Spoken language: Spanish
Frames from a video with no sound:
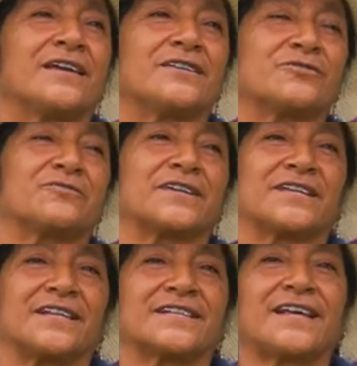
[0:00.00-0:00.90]
y su
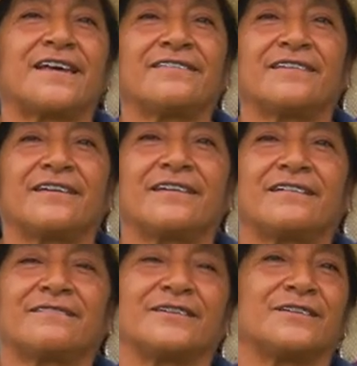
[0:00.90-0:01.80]
fertilizante
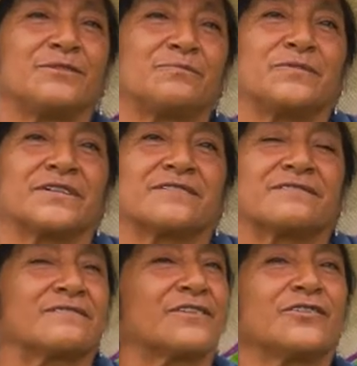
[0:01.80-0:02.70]
y pues
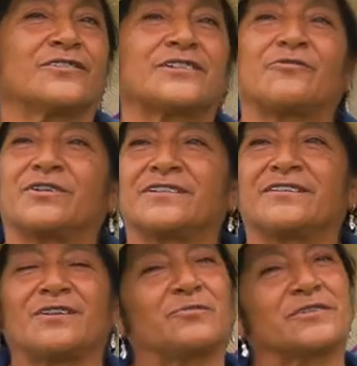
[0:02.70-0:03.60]
todo se fue
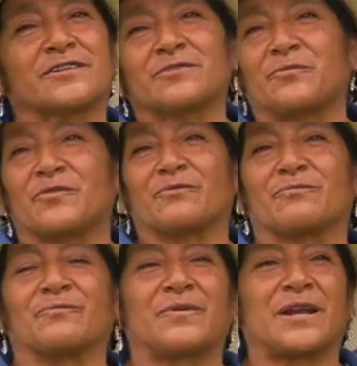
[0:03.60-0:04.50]
haciendo el proceso por,
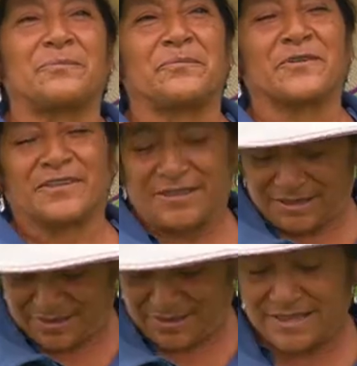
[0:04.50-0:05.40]
para por
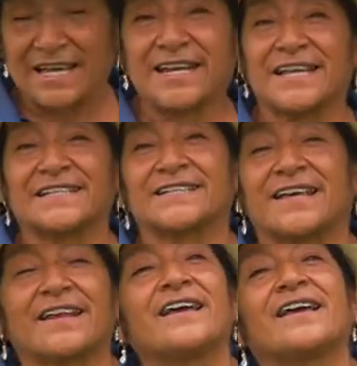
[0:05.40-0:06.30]
dar,
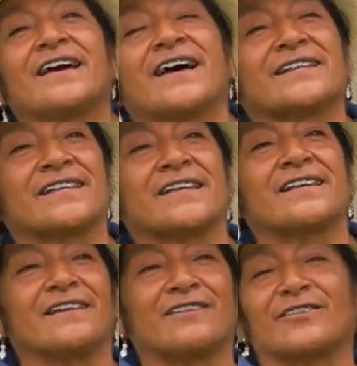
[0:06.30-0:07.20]
estar,
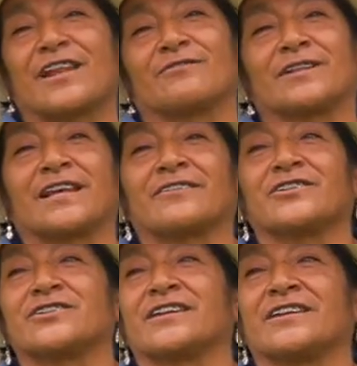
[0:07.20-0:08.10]
hacer lo del la
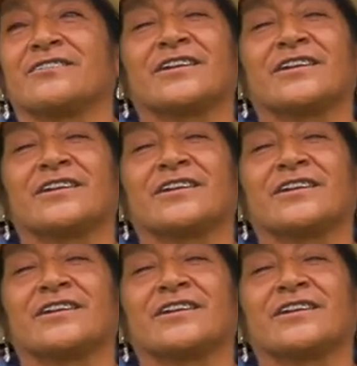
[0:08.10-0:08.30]
coche. Y